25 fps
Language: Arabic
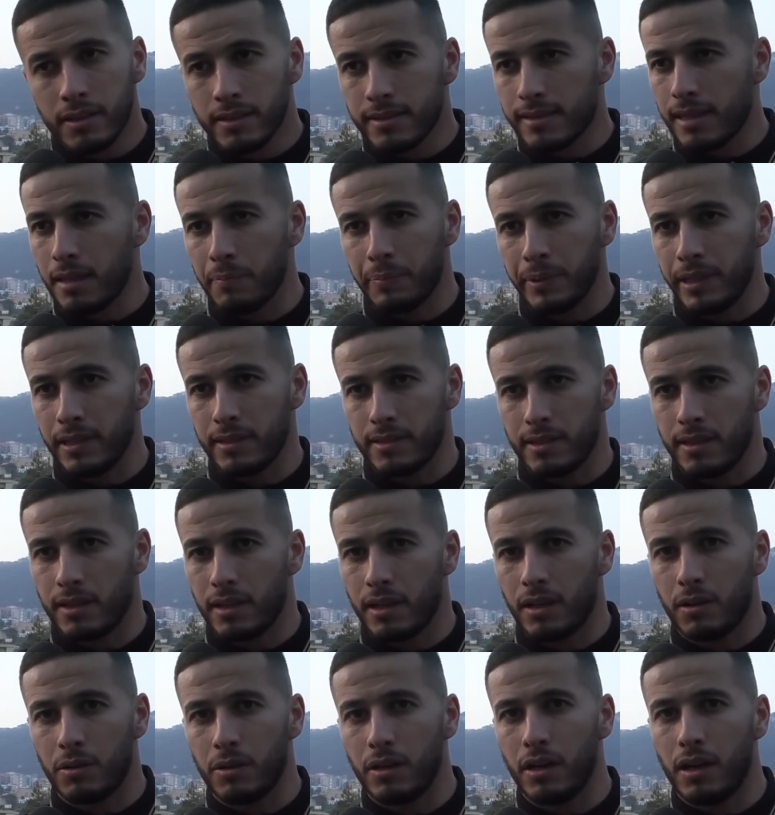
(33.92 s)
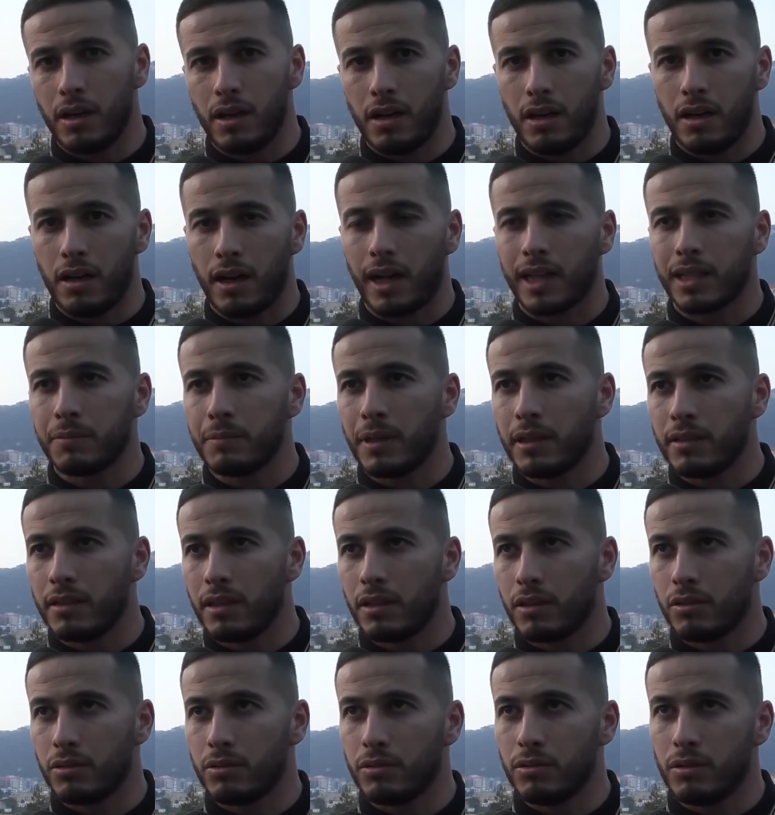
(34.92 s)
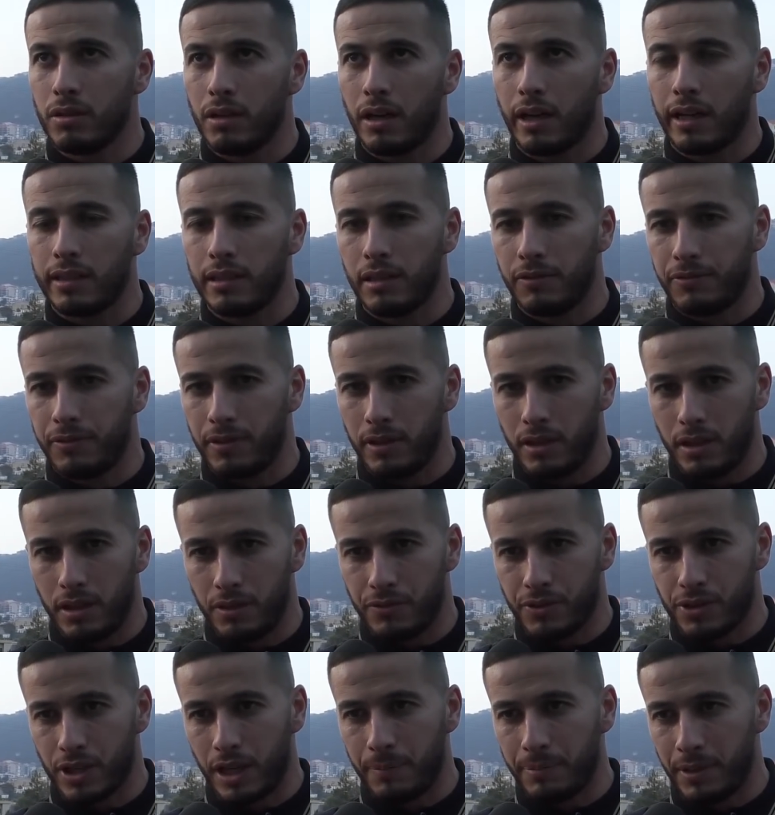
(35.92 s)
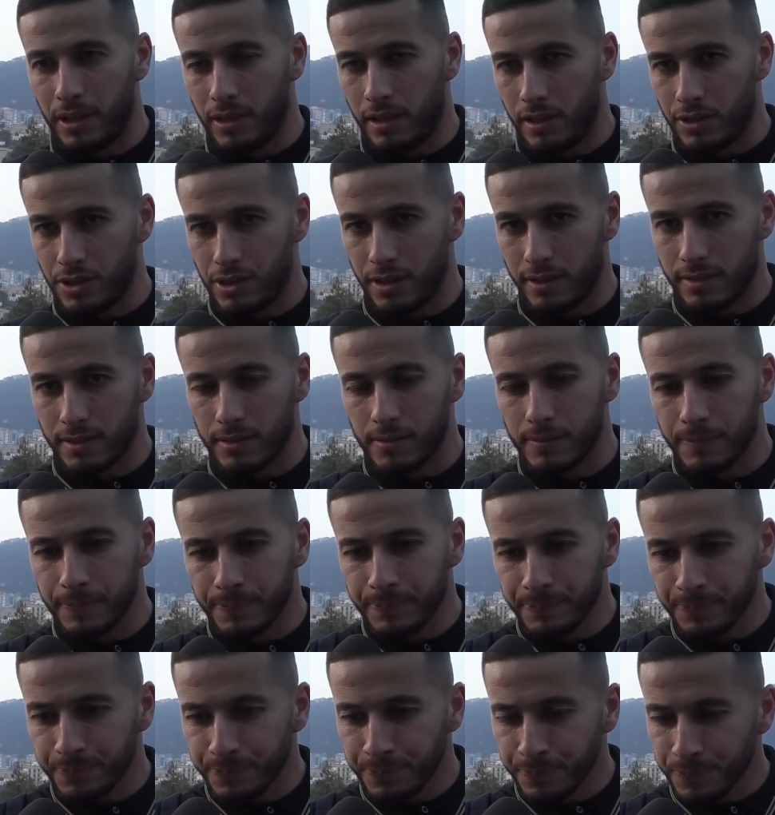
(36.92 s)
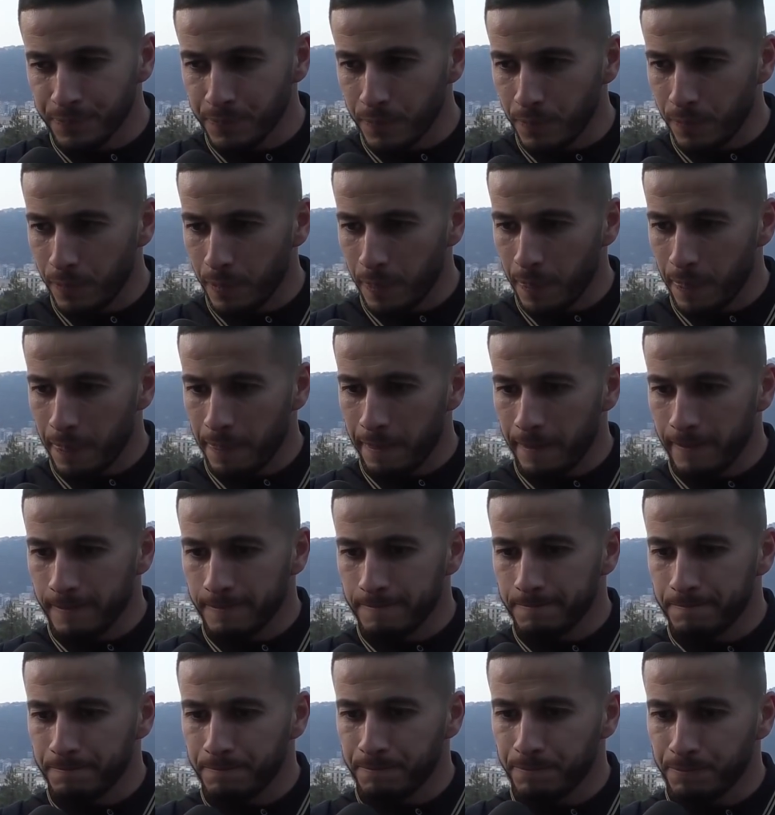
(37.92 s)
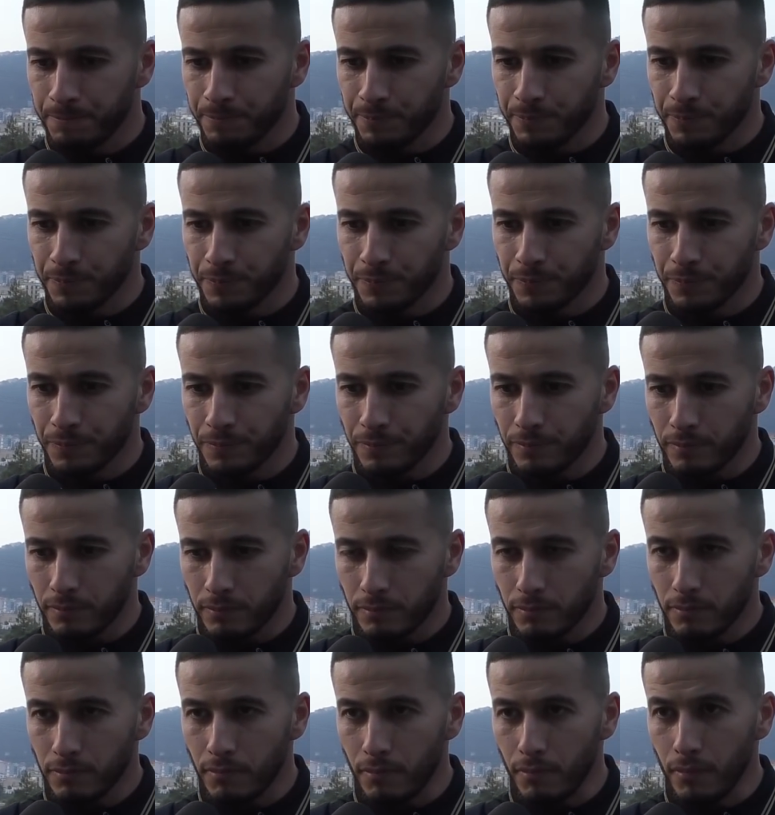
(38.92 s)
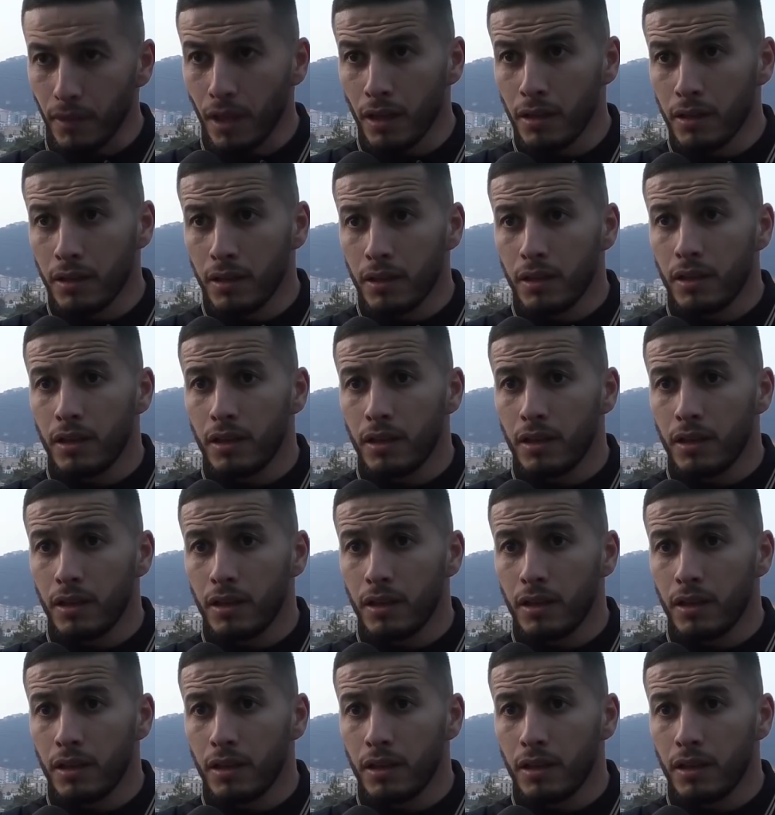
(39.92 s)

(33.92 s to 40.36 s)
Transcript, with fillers: سان بليزير يا خويا قد ما نديرو قليل في الشعب تاع لاجياسكون Justement, vous avez cru jusqu'à la dernière minute. Hein.